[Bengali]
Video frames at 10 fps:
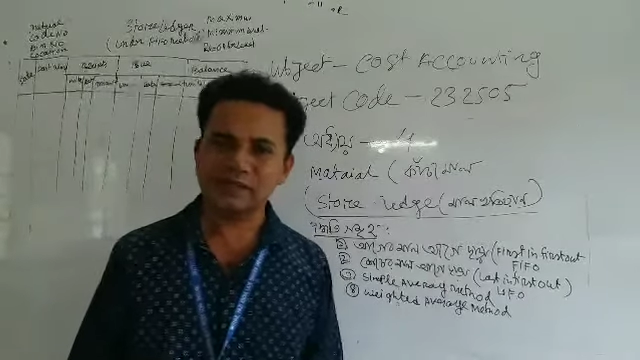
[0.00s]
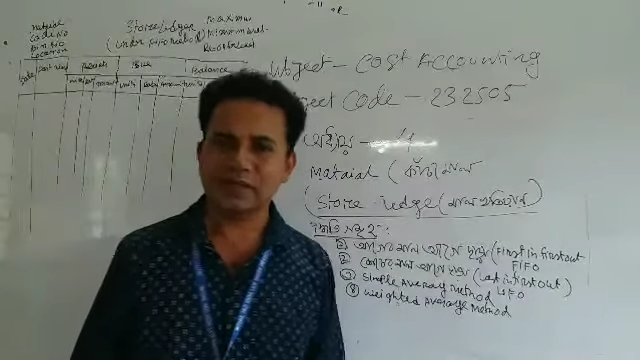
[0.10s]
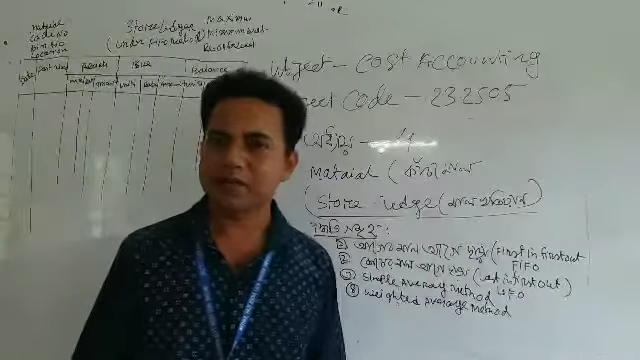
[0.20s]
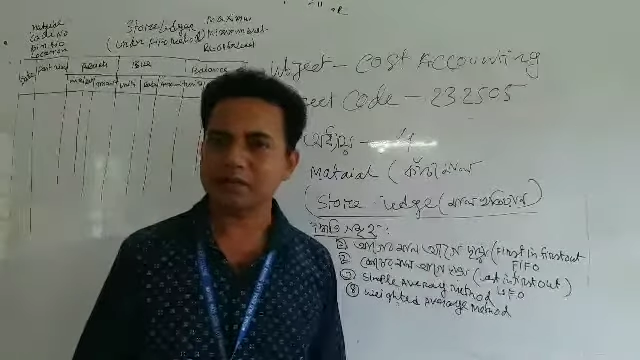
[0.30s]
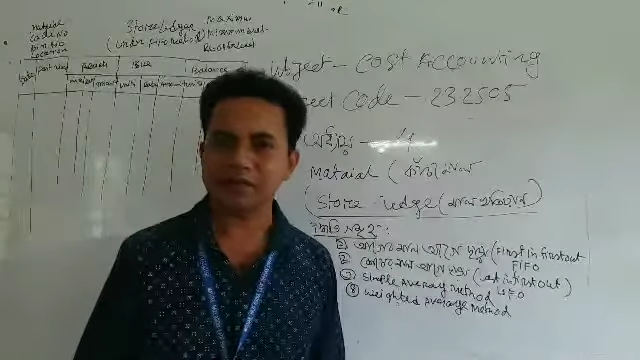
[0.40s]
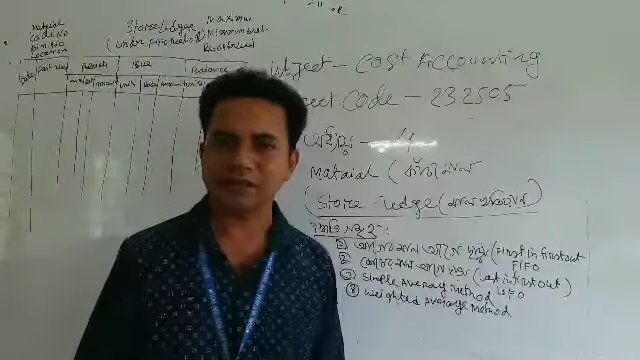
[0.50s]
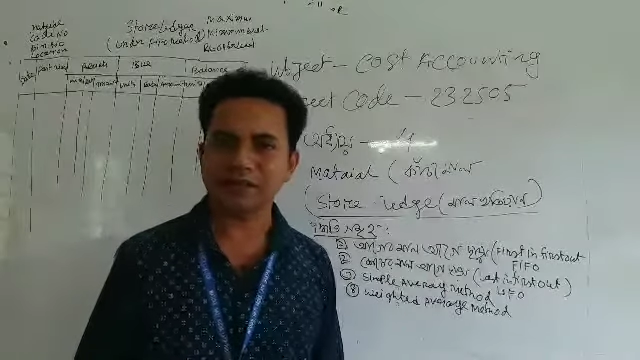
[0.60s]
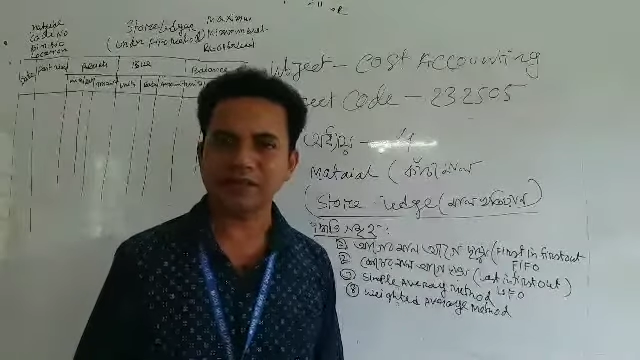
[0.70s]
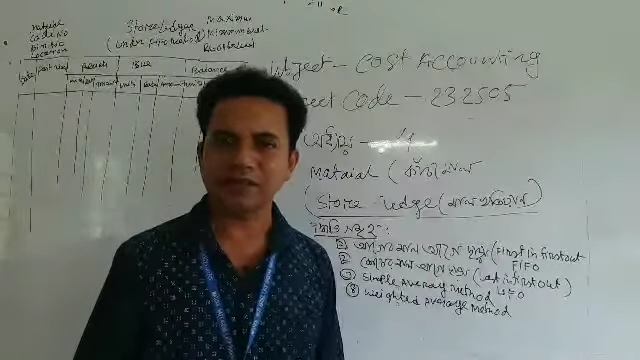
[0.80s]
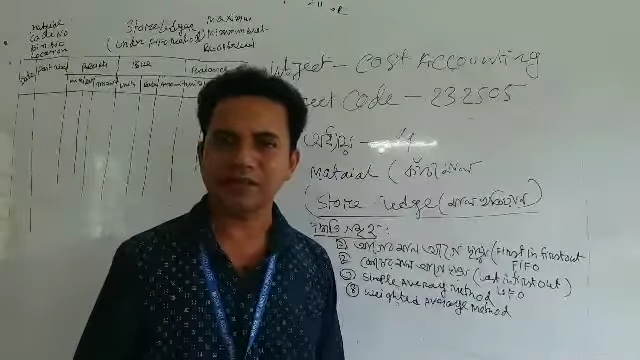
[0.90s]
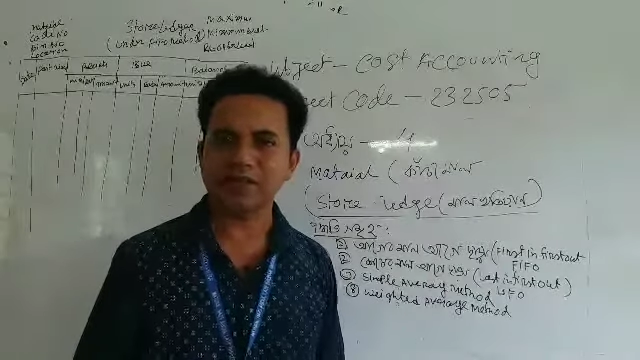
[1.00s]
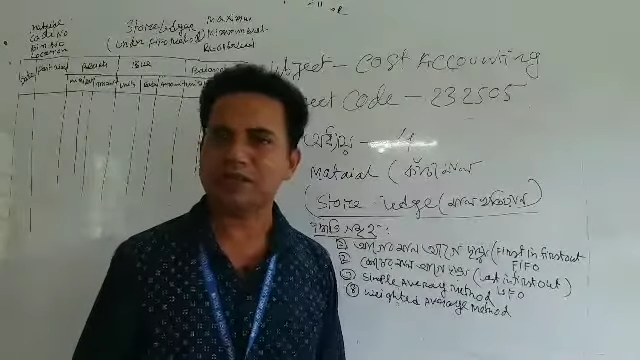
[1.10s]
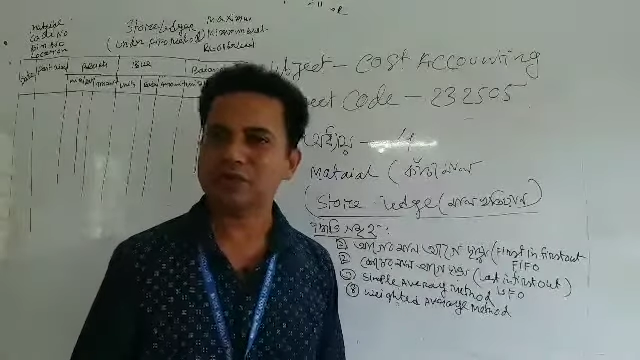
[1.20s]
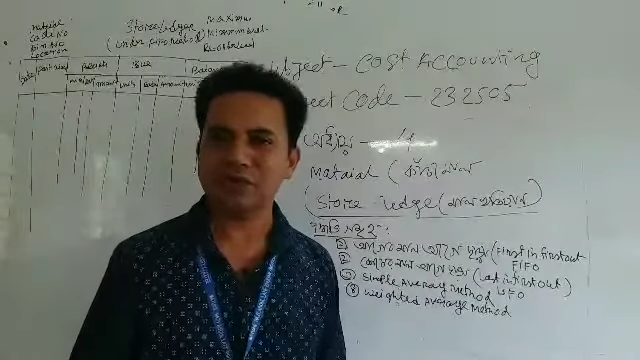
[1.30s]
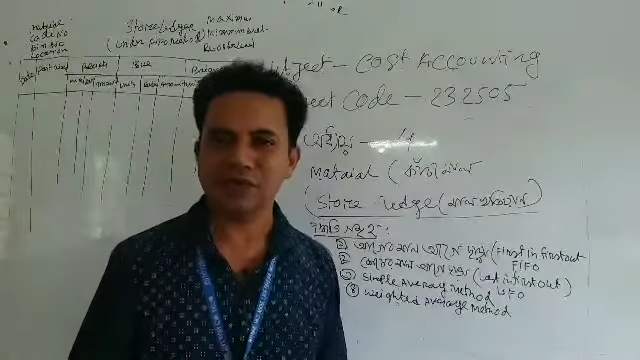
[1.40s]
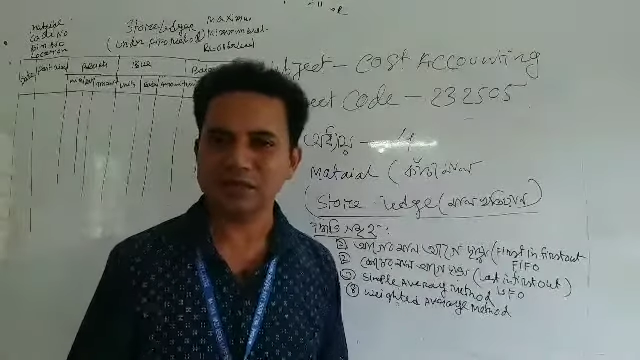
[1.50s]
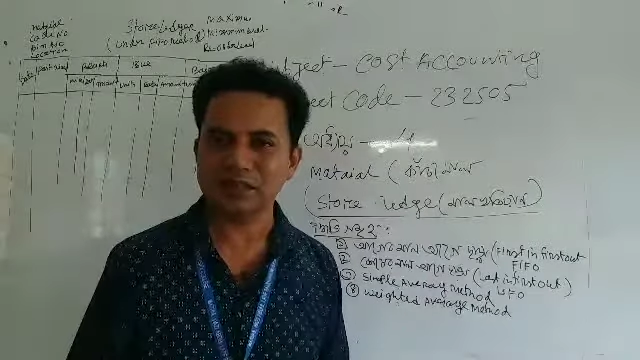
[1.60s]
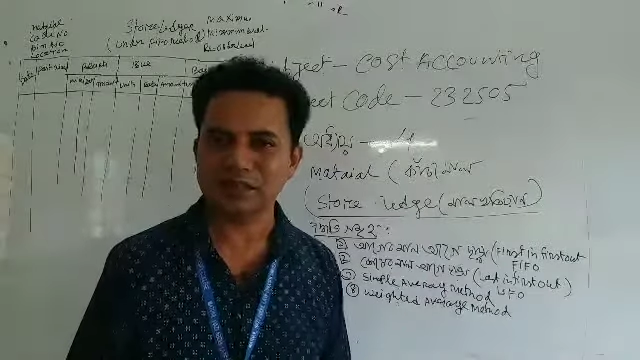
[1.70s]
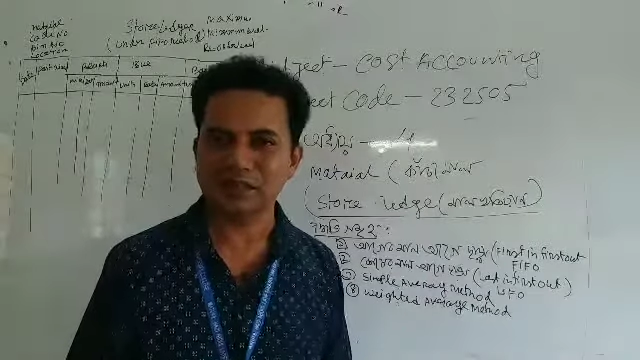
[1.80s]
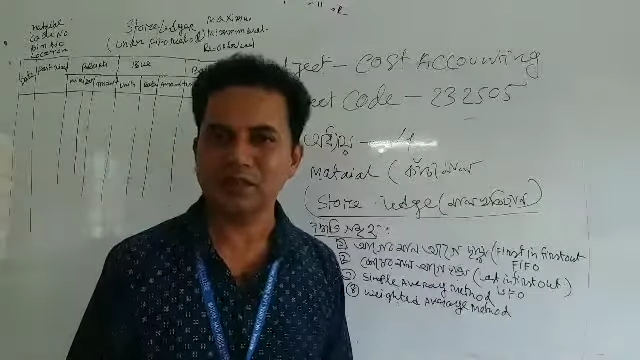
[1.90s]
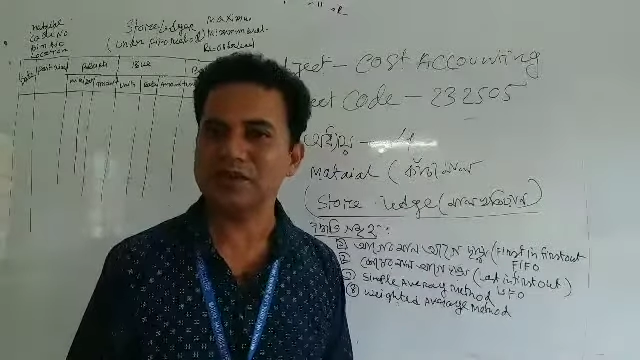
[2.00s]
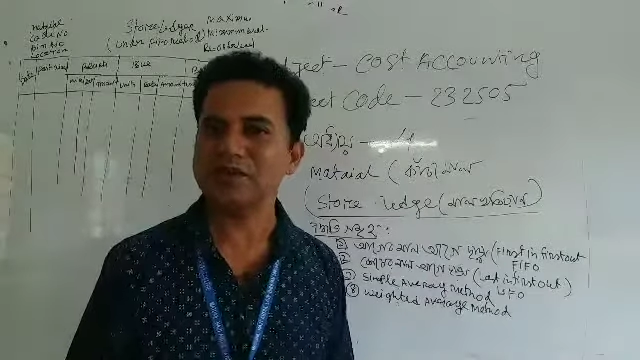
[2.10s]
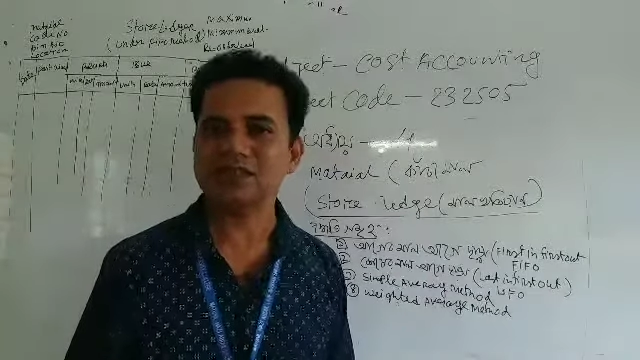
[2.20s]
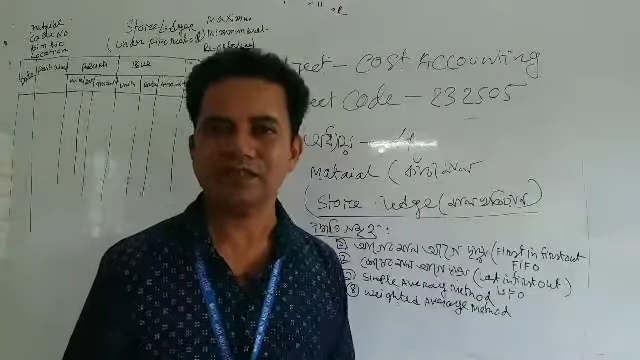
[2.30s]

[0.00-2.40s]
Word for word: মাল খতিয়ান স্টোর লেজার হোয়াট ইজ